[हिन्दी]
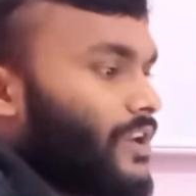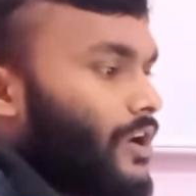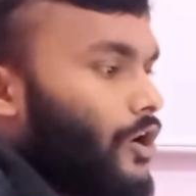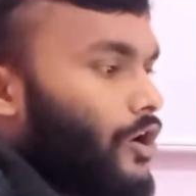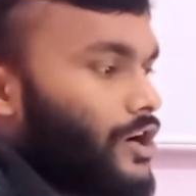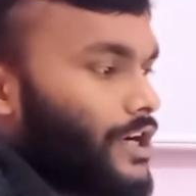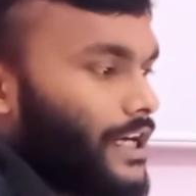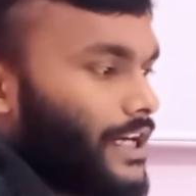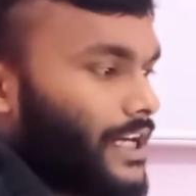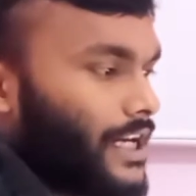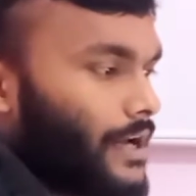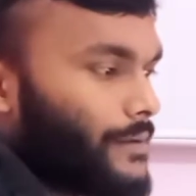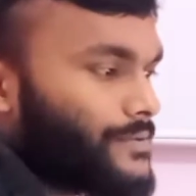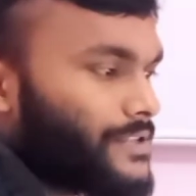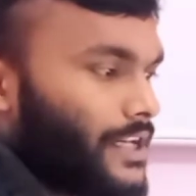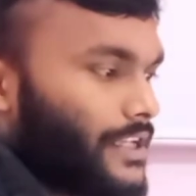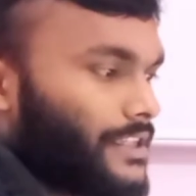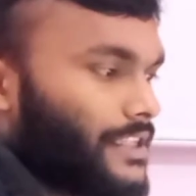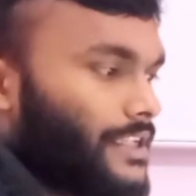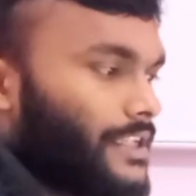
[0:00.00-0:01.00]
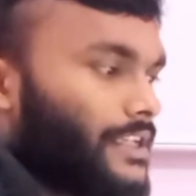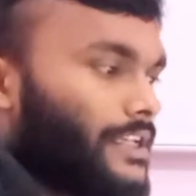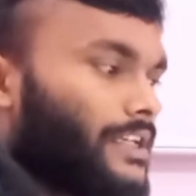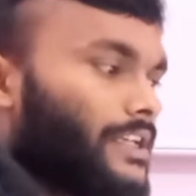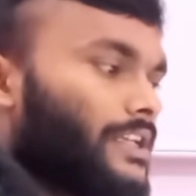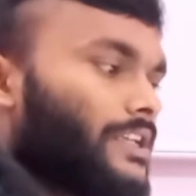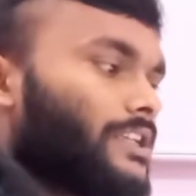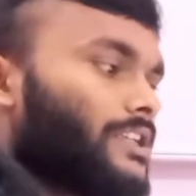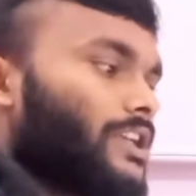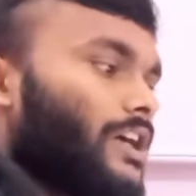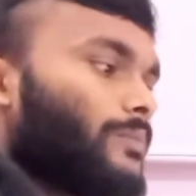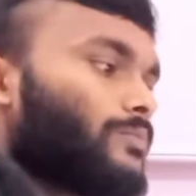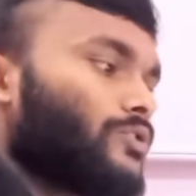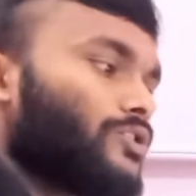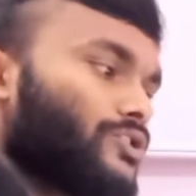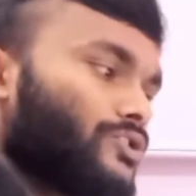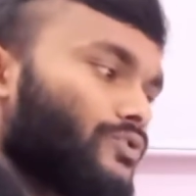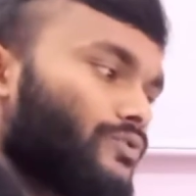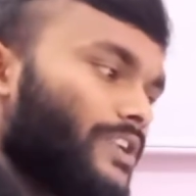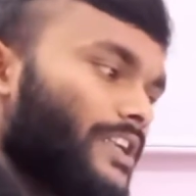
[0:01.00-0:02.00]
और अगर आप चाहते हैं कि आपको
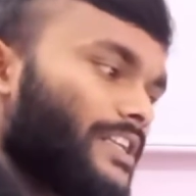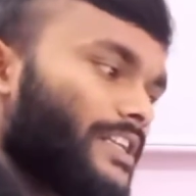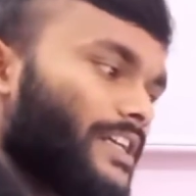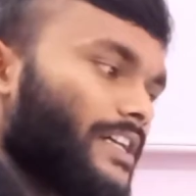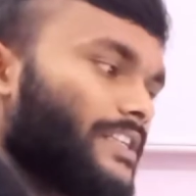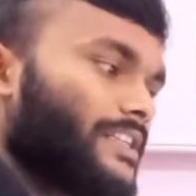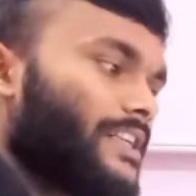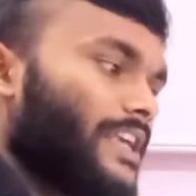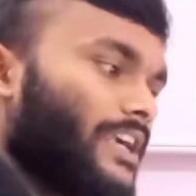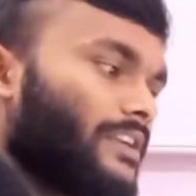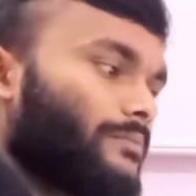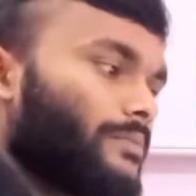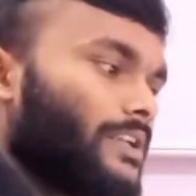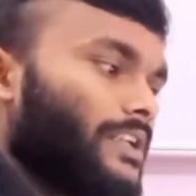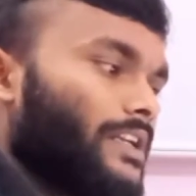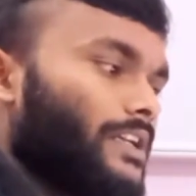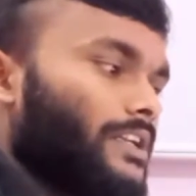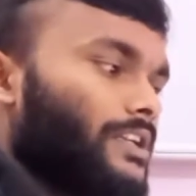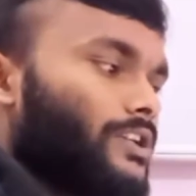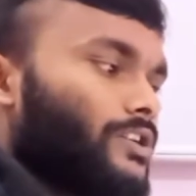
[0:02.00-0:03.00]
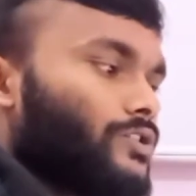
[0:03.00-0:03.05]
स्टूडेंट क्रेडिट कार्ड मिले